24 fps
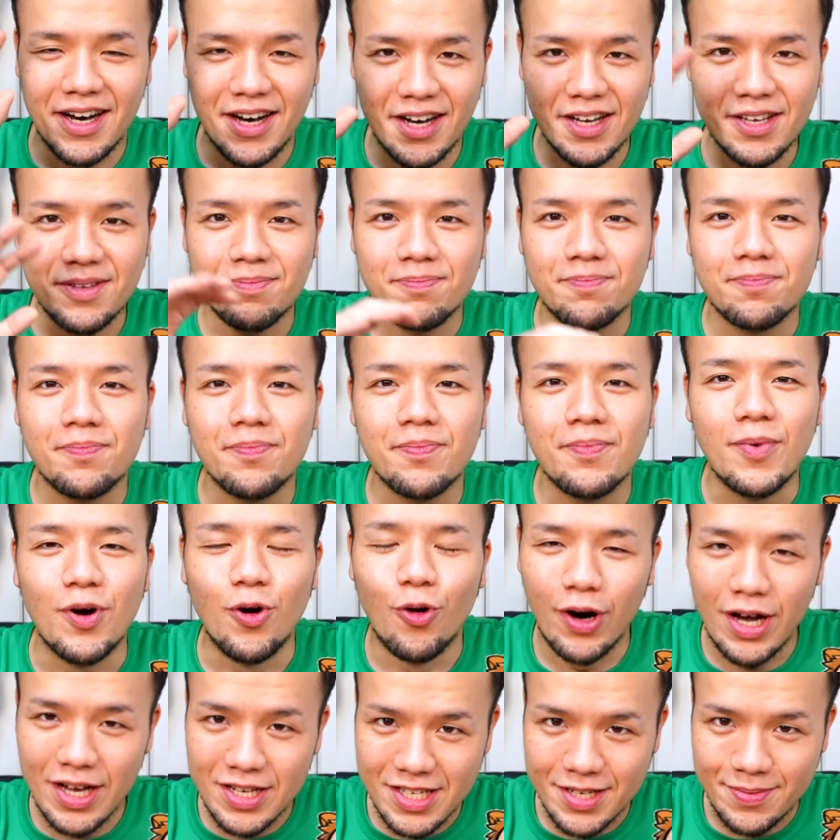はい。
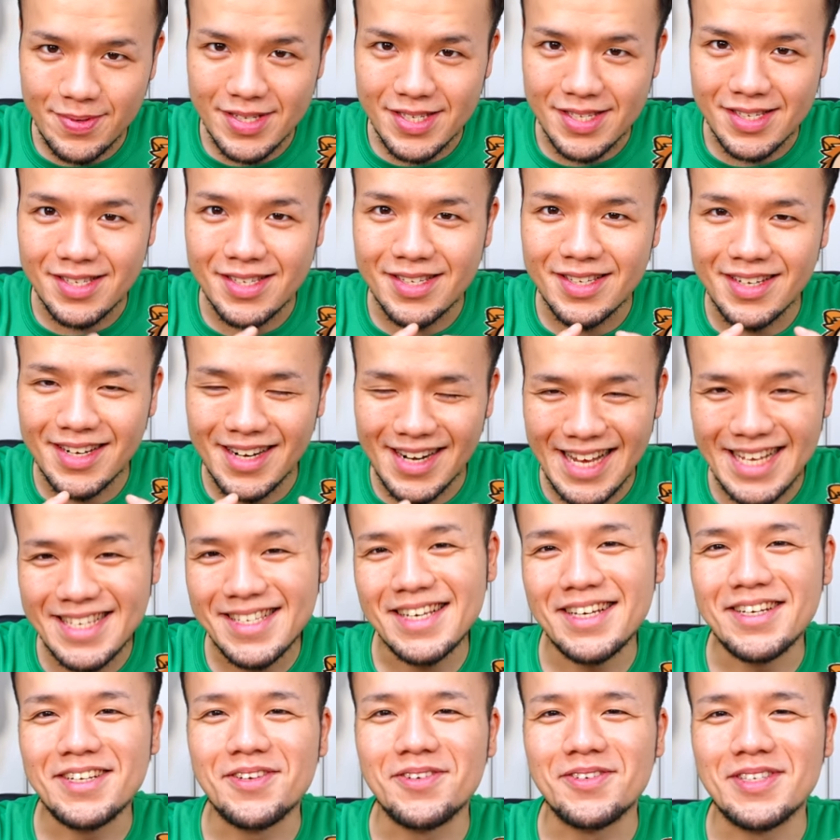おはようございます。
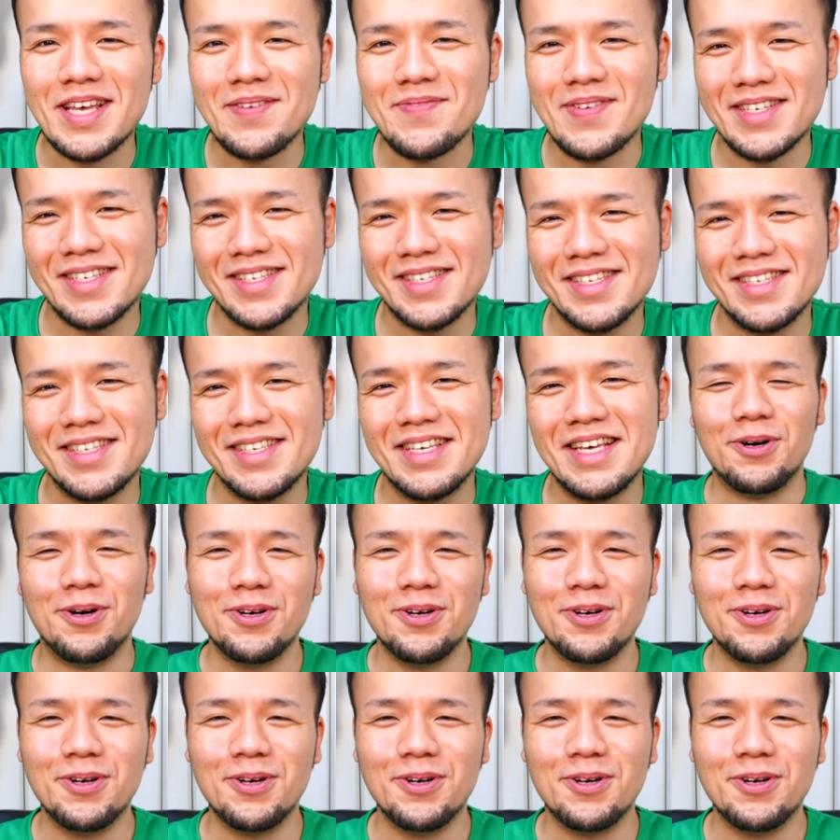ラスカルでございます。